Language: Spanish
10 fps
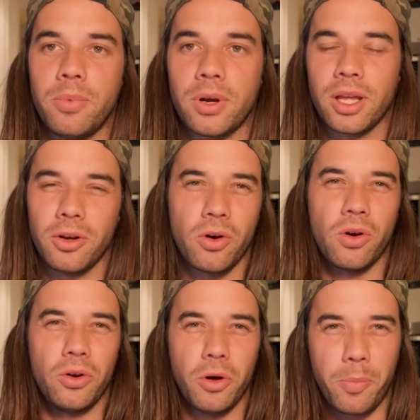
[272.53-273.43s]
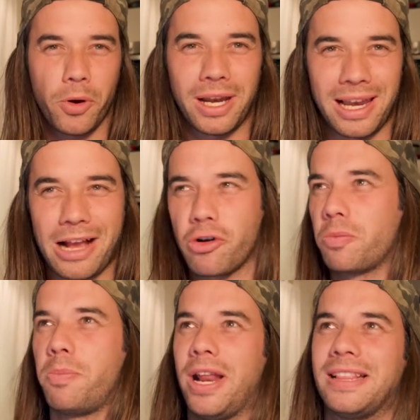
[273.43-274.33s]
Porque no, no ponen la
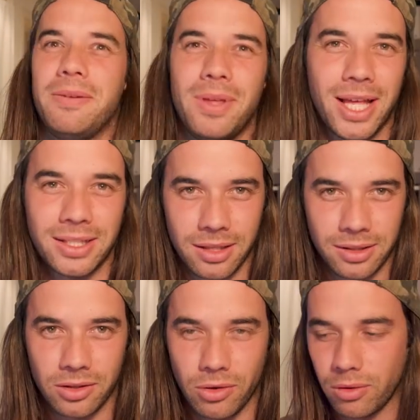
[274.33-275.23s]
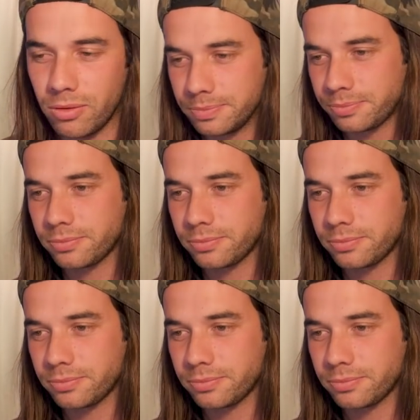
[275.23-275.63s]
corporatividad ante todo